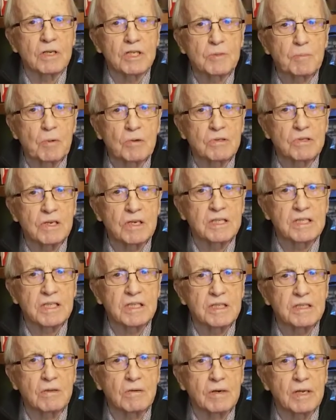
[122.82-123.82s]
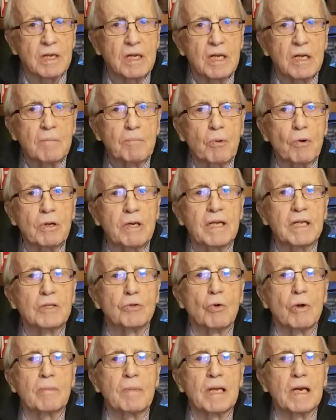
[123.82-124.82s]
sponsorizzazione. Poi nel
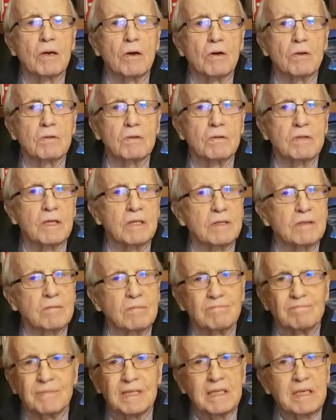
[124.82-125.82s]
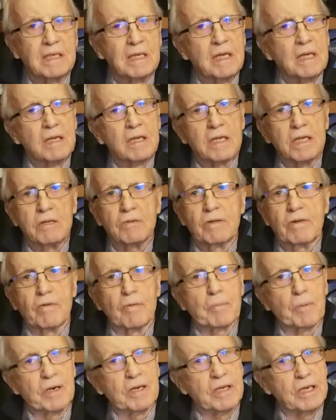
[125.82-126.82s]
2008 ha detto io devo
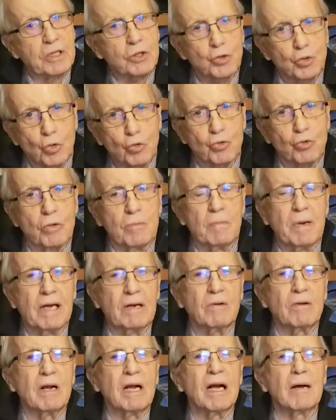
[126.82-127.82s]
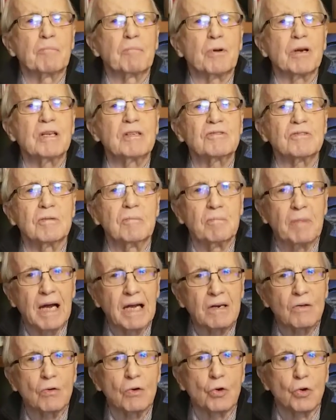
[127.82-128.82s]
prendere tutto in mano. Ha preso in
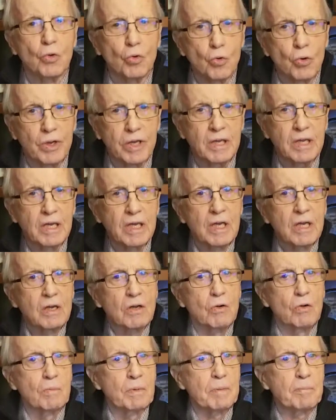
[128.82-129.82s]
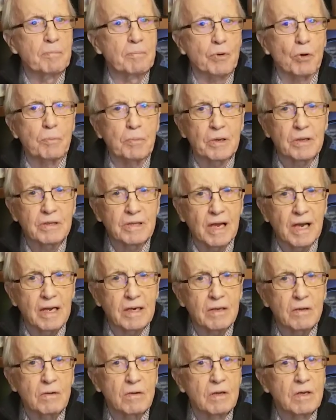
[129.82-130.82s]
mano lui come
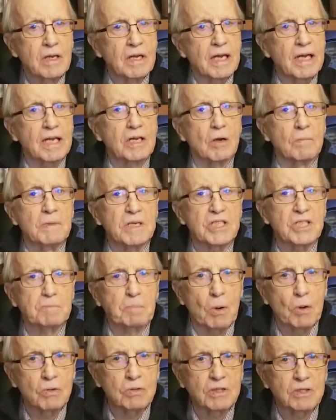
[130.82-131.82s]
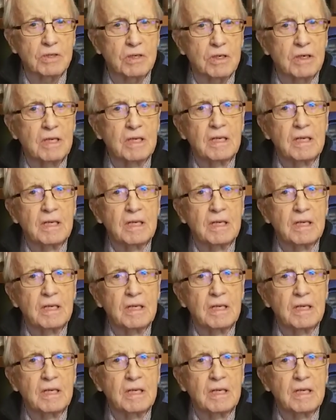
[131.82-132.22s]
proprietario e come sponsor